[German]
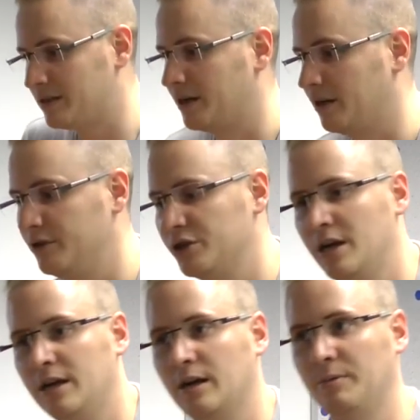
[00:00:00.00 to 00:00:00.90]
Seite erwischt.
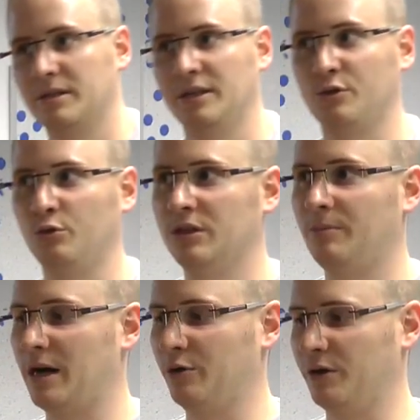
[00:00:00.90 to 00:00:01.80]
Und das Ganze runter
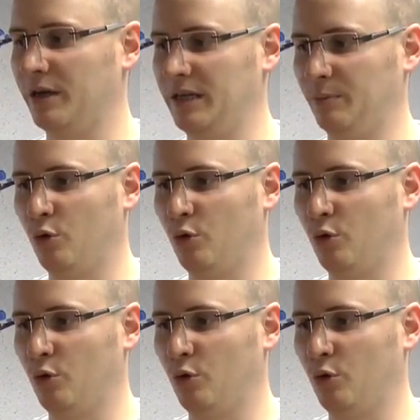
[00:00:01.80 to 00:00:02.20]
machen oder dann eben